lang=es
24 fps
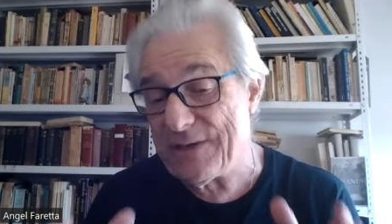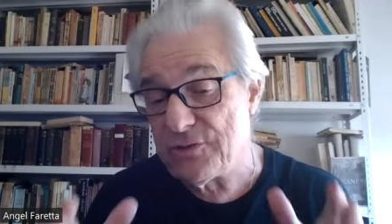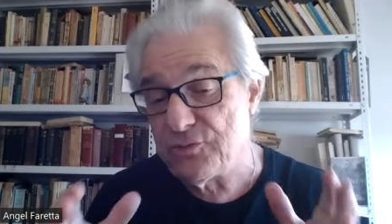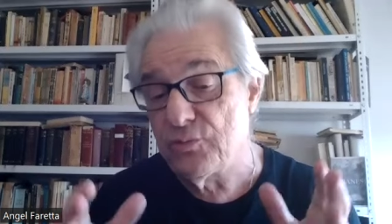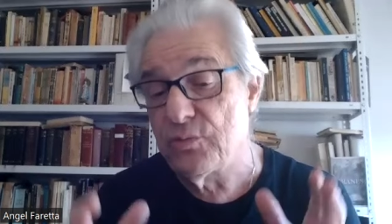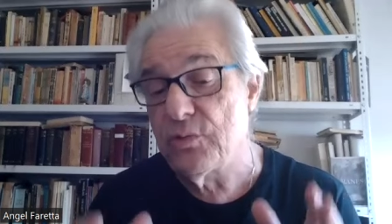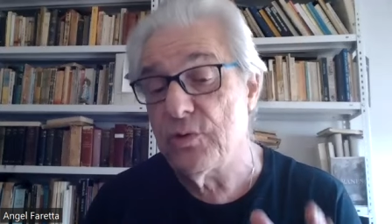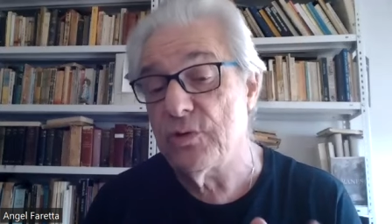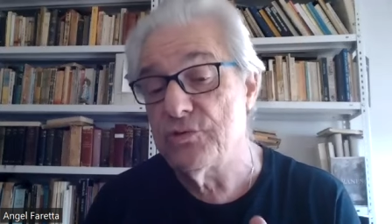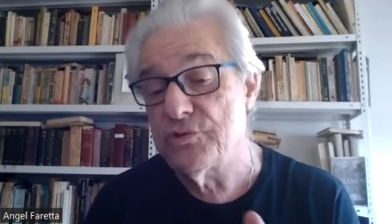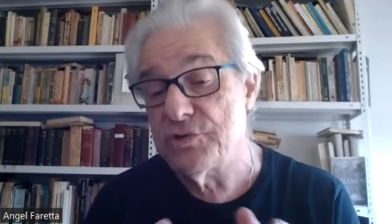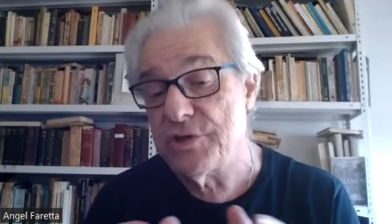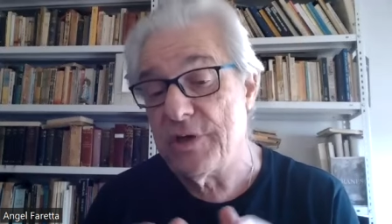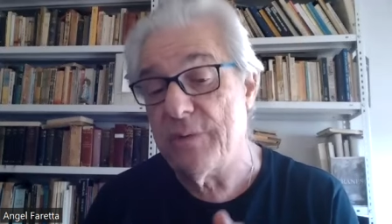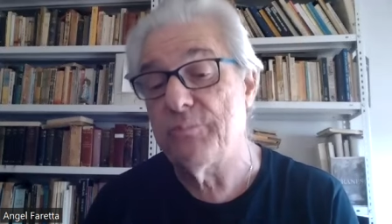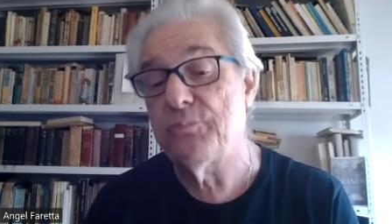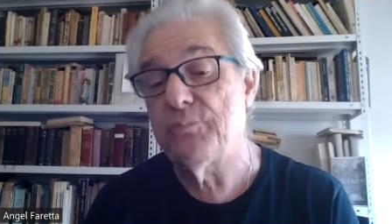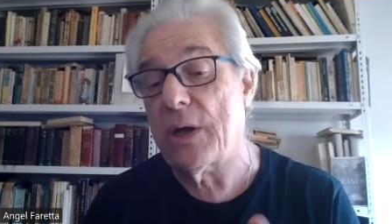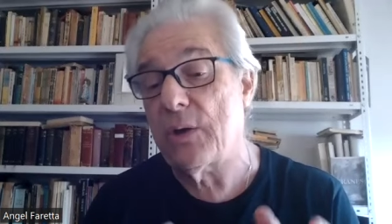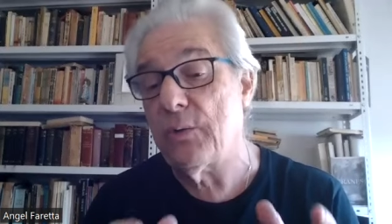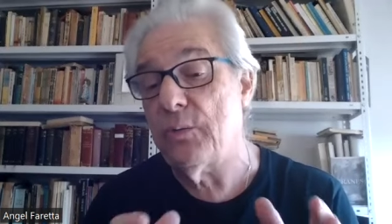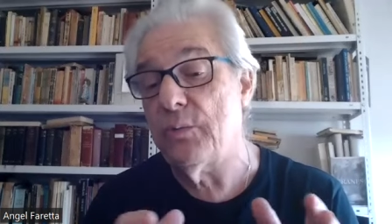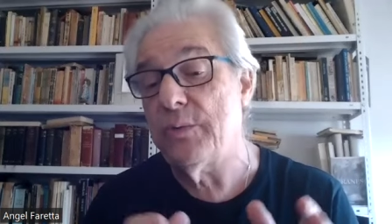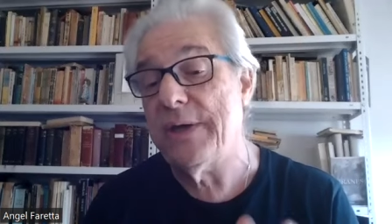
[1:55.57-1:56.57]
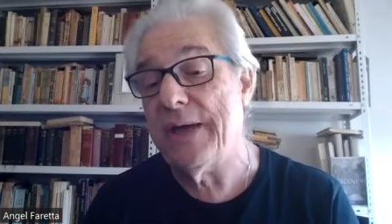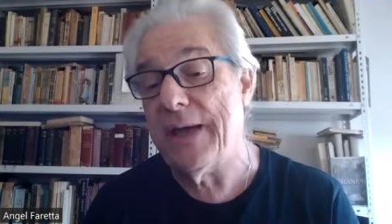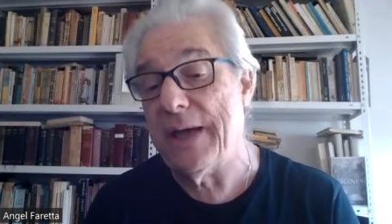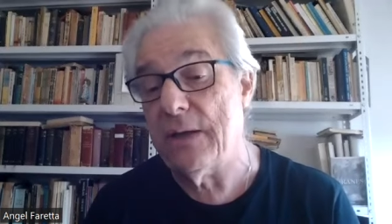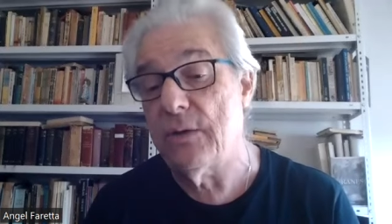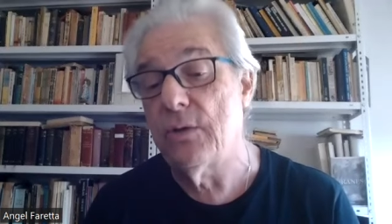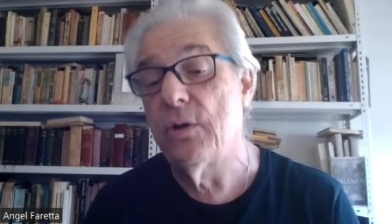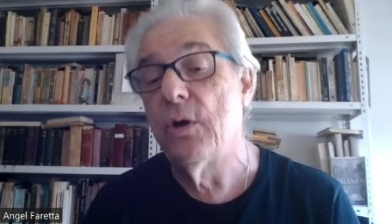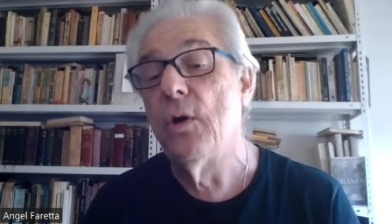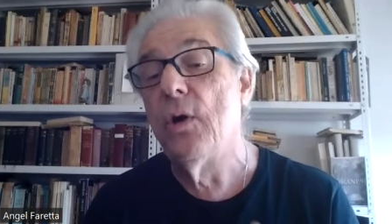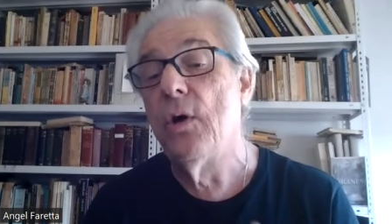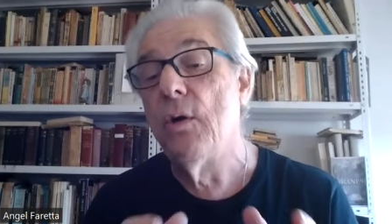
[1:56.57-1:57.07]
que es un concepto
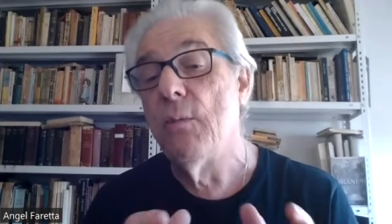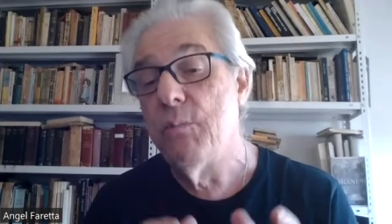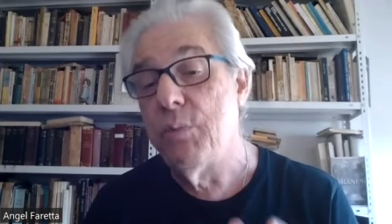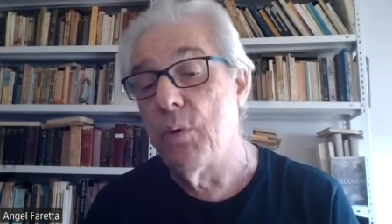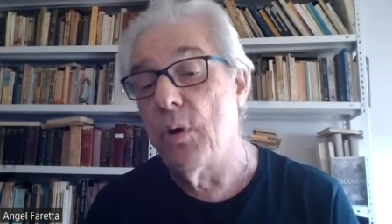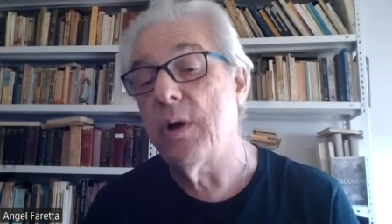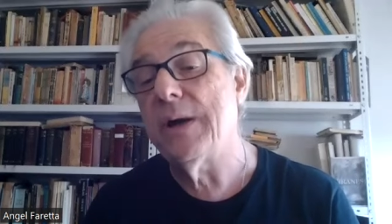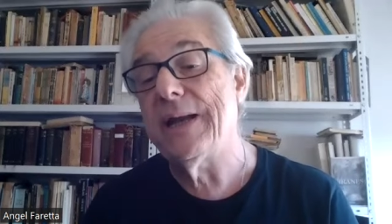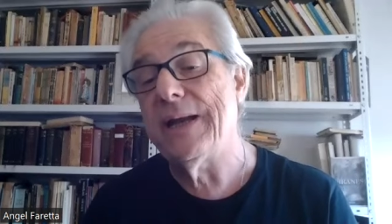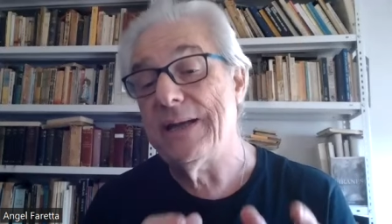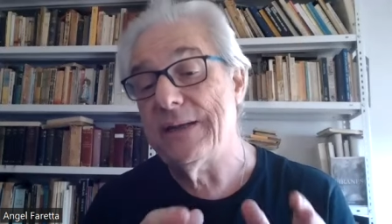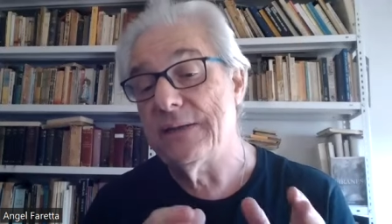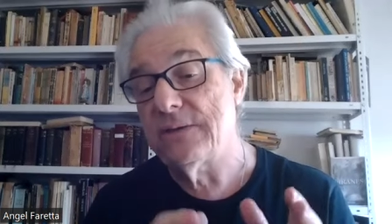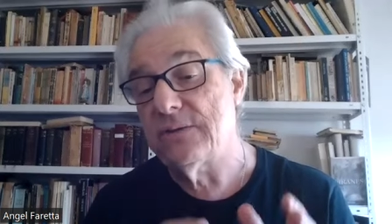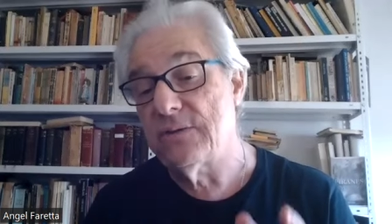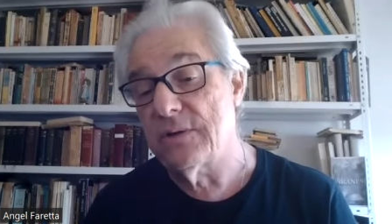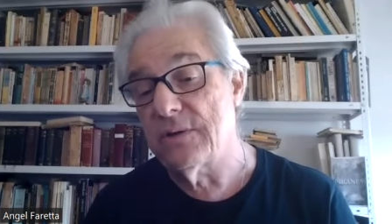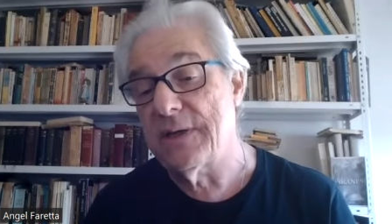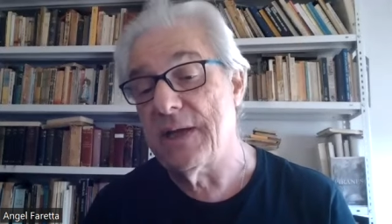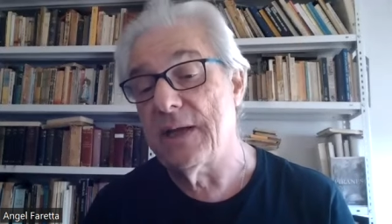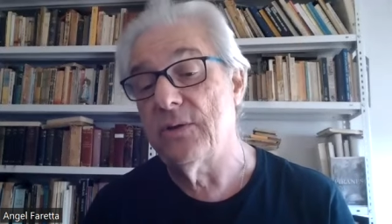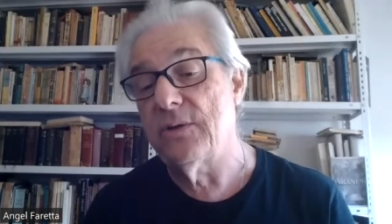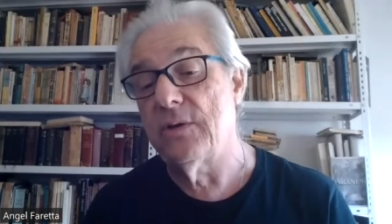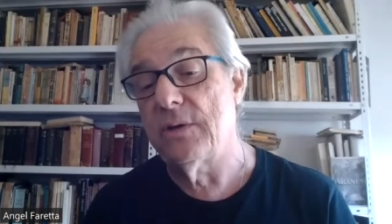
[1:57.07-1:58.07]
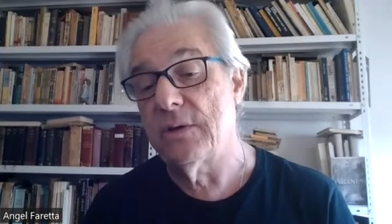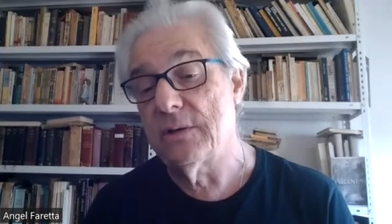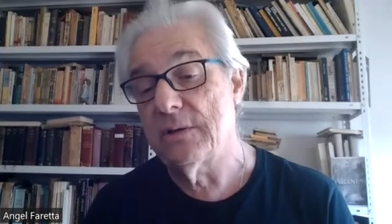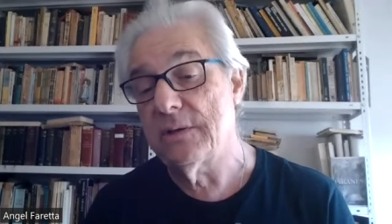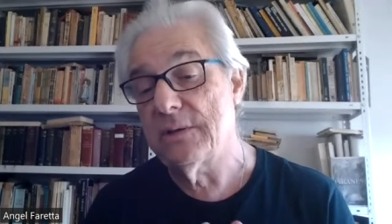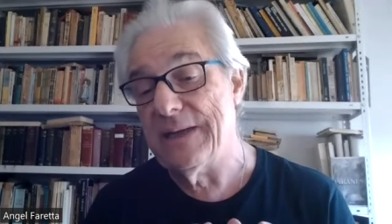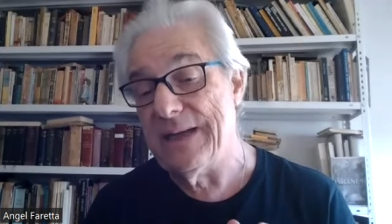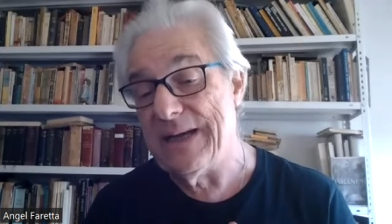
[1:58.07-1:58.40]
acuñado por el historiador